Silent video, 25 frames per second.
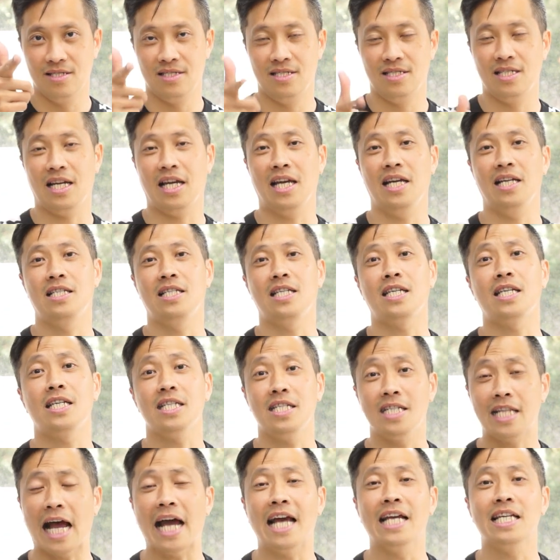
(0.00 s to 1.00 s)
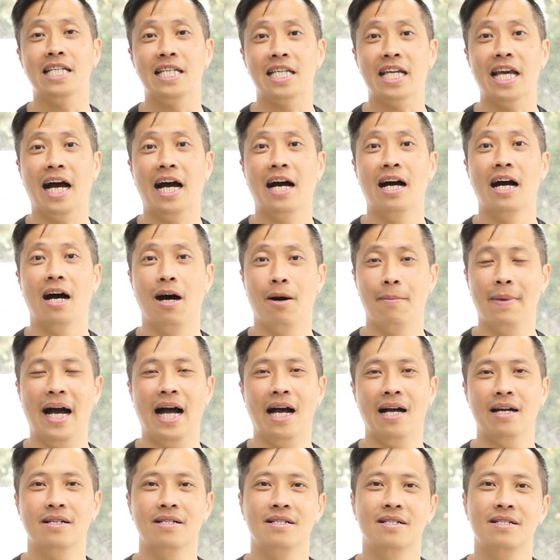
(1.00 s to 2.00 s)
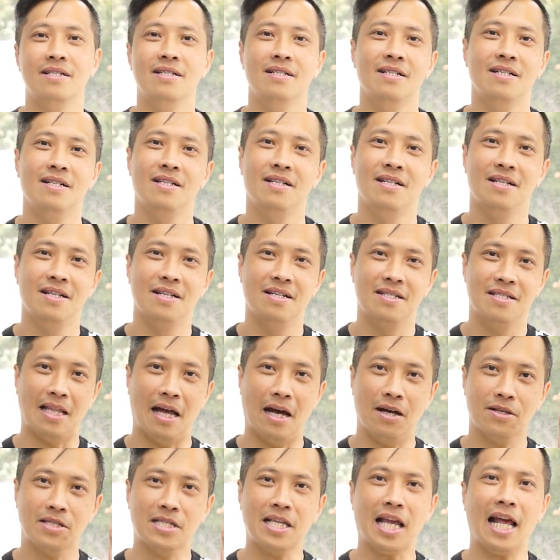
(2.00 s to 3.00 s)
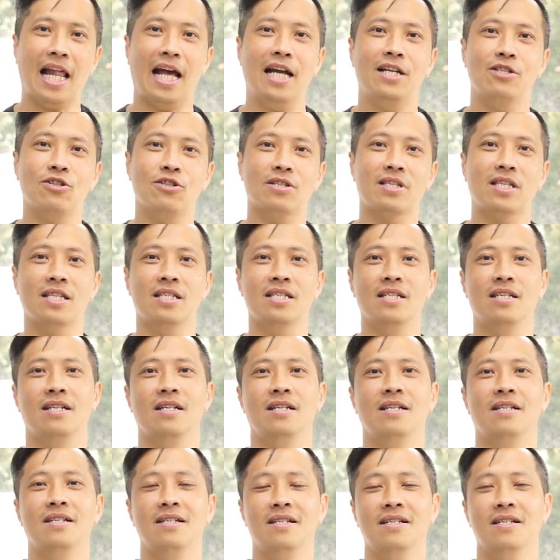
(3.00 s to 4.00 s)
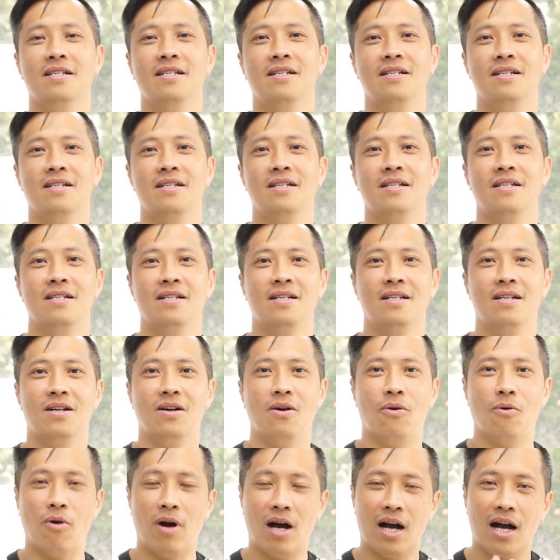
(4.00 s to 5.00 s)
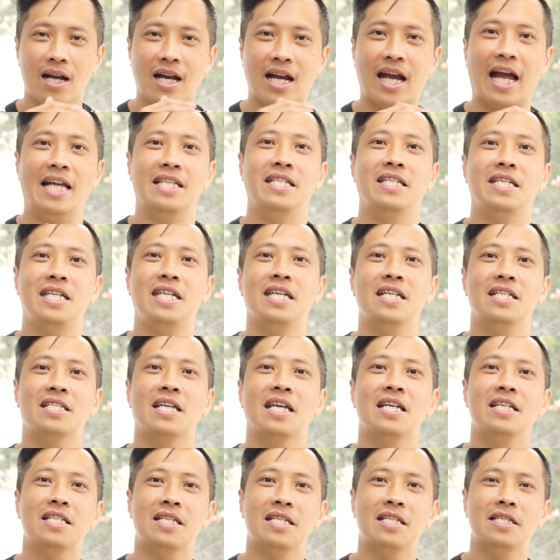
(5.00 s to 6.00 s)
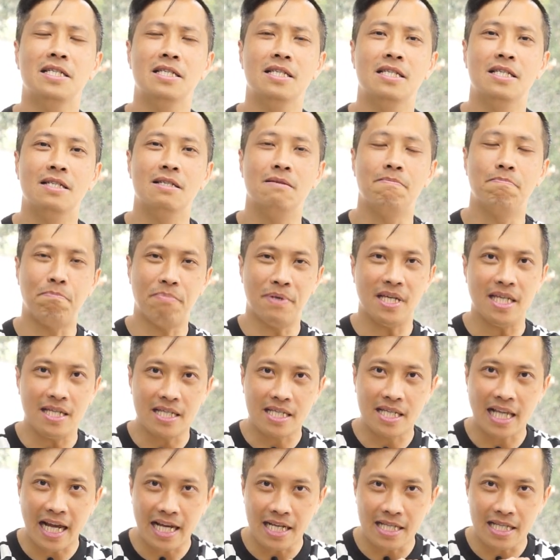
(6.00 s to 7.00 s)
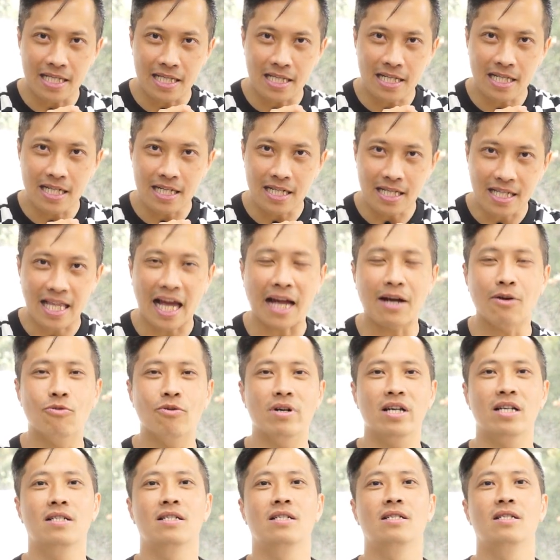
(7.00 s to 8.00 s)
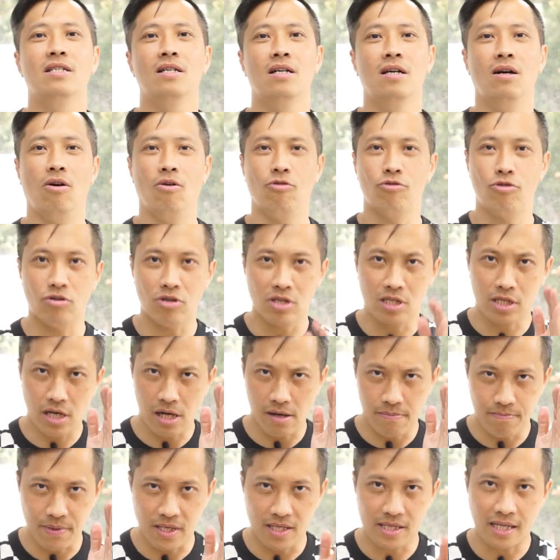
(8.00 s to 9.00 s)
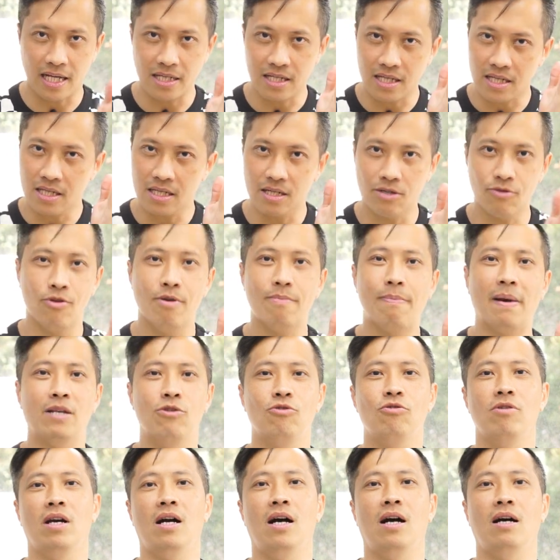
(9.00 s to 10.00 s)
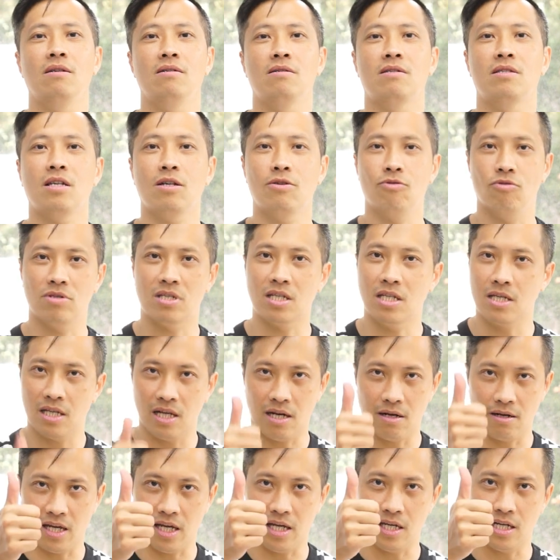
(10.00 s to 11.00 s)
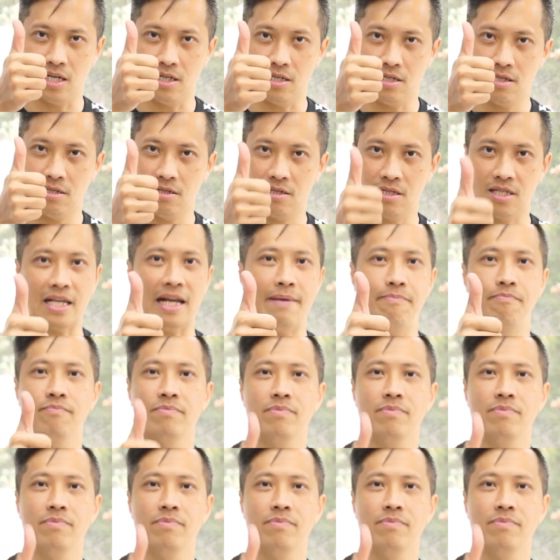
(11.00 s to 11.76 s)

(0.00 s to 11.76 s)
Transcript: 你可以期待一下，好吗？然后再来就是。我要感谢这一次比赛的那个单位，我觉得这个比赛真的越办越好，这个我真的要给个赞，